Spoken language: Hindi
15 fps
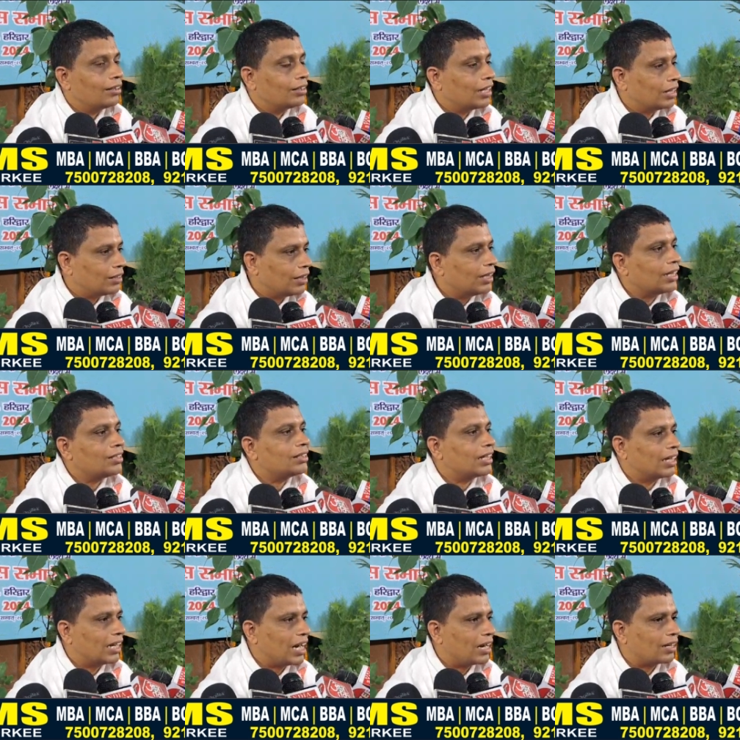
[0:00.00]
धरती का
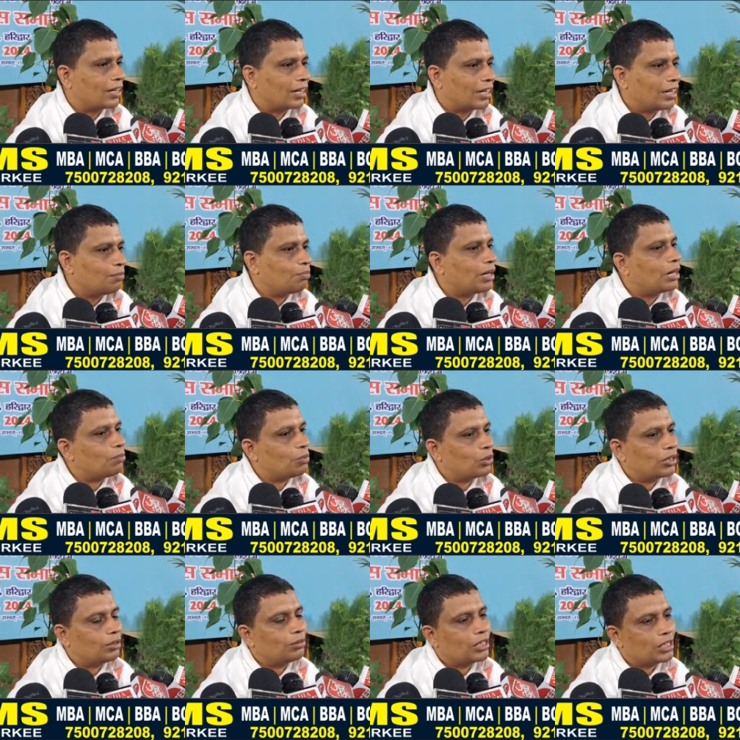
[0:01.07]
श्रृंगार करके पेड़
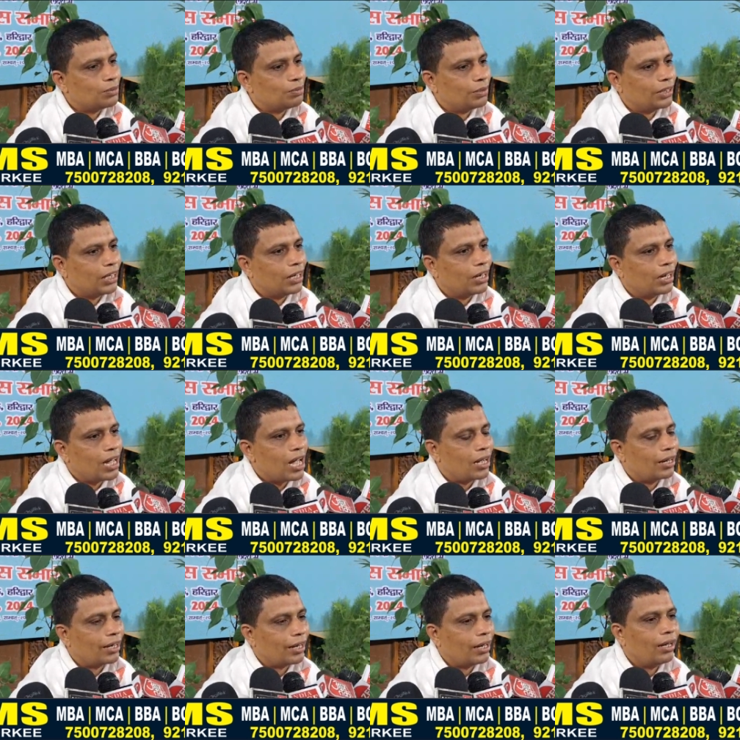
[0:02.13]
पौधे वनस्पतियाँ लगा
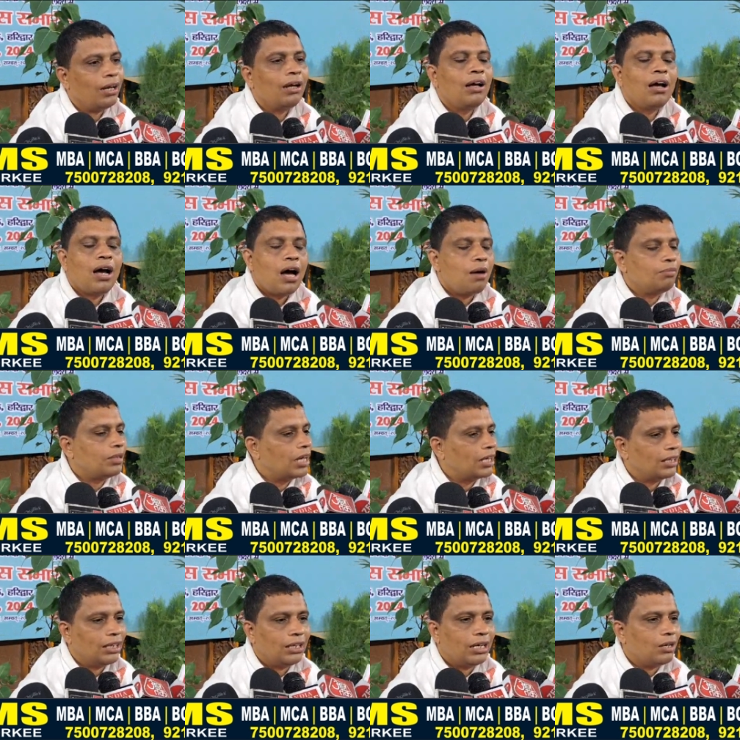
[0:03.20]
करके हम
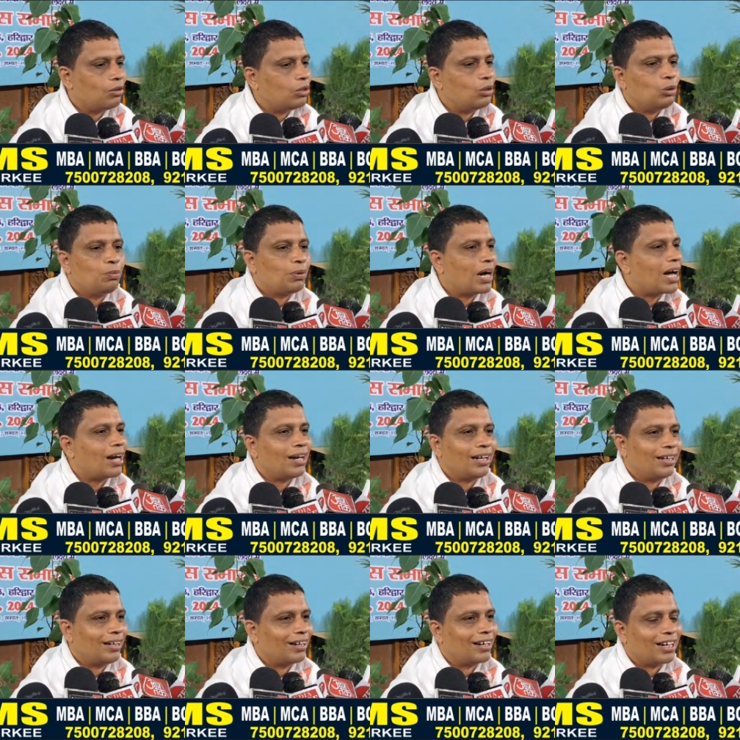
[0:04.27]
धरती का कोई उपकार
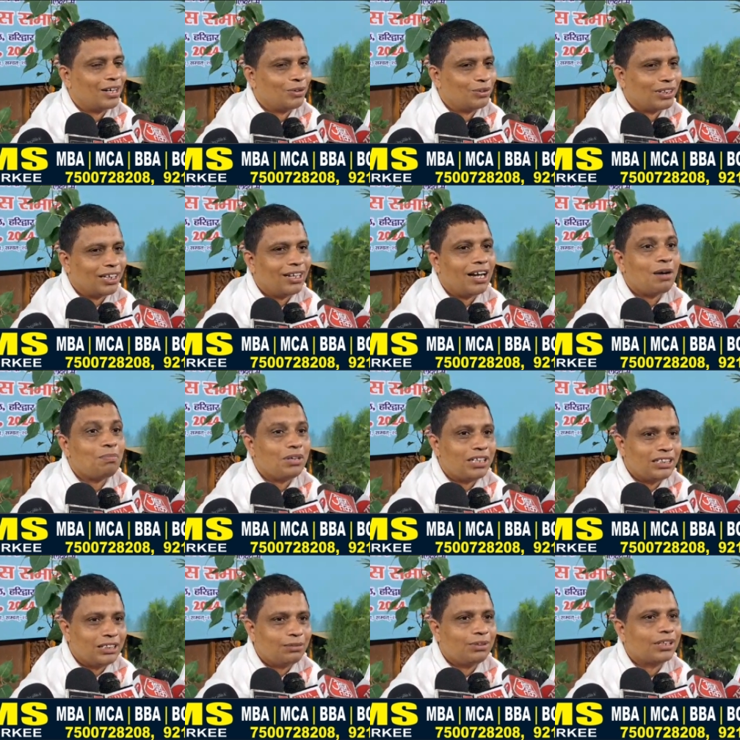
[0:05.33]
नहीं कर रहे होते हैं अपने
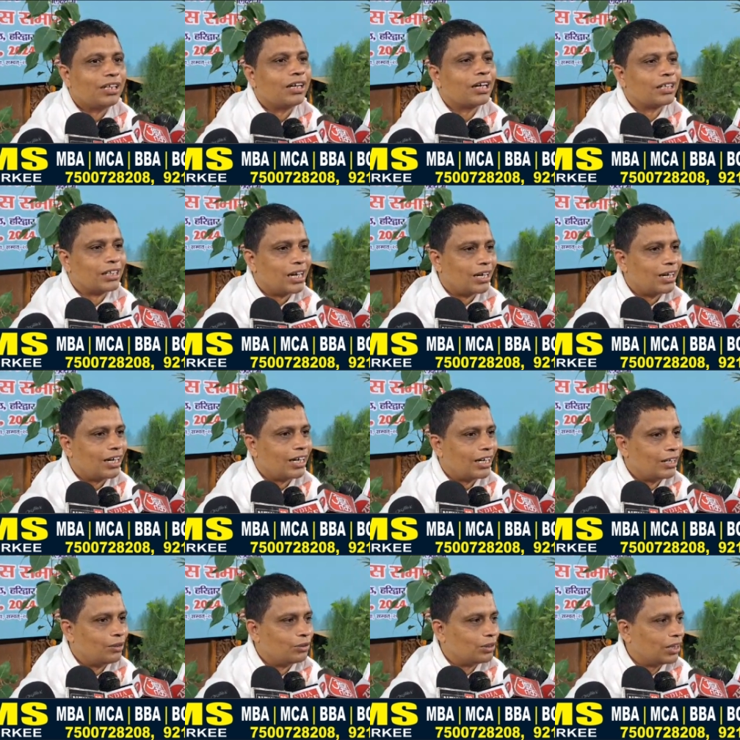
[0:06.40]
जीवन की रक्षा कर
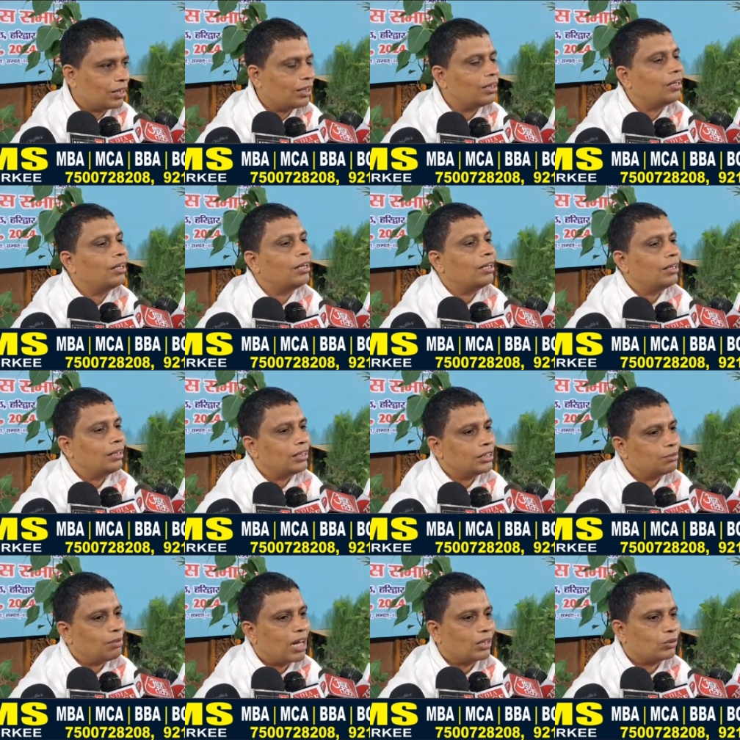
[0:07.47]
रहे होते हैं
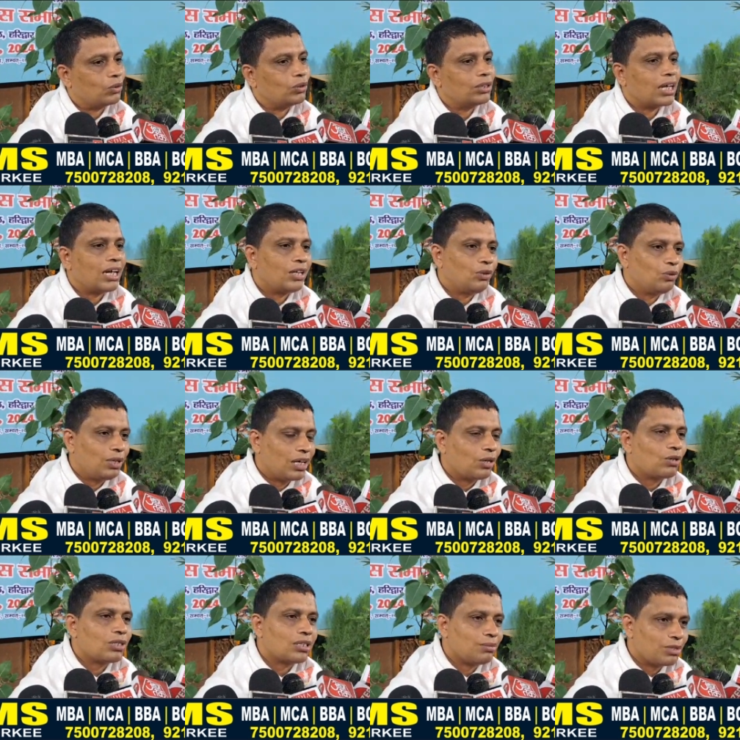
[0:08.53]
इस बात को सारी दुनिया
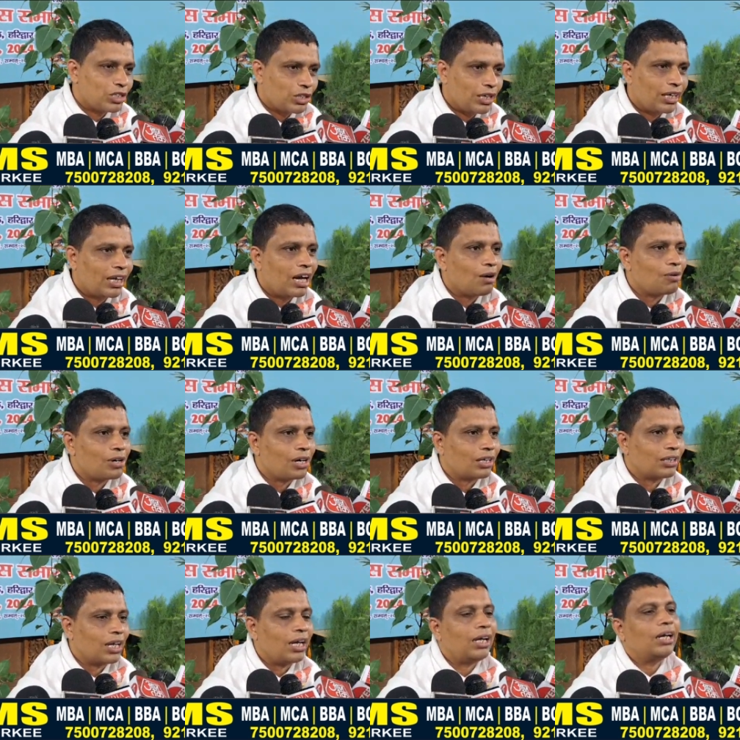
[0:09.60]
को समझने की
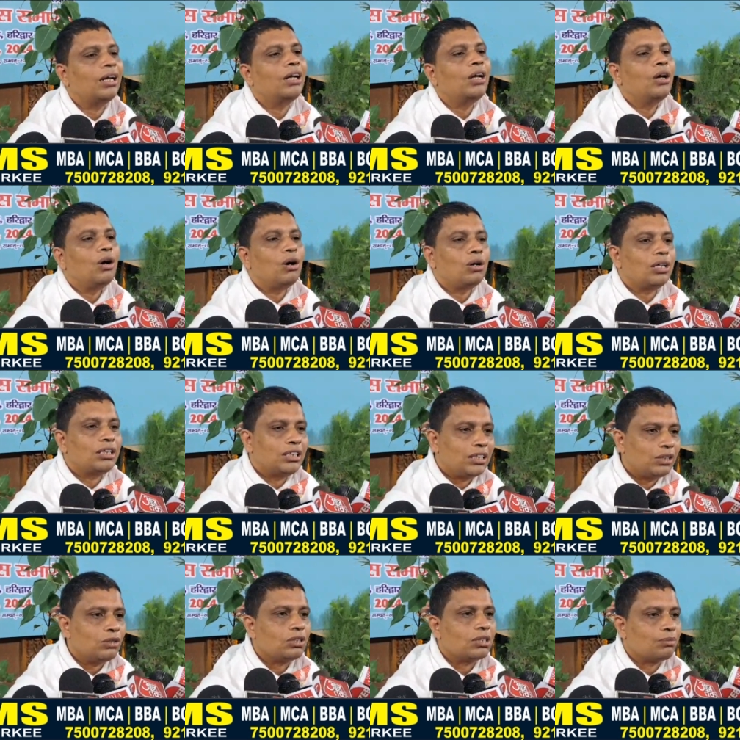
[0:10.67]
आवश्यकता है और
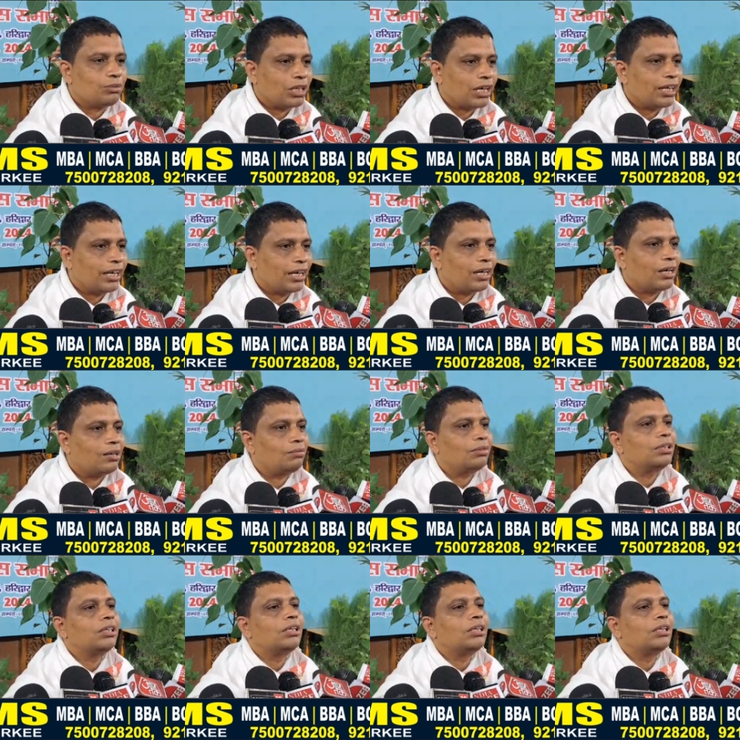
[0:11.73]
इसी को समझाने का हम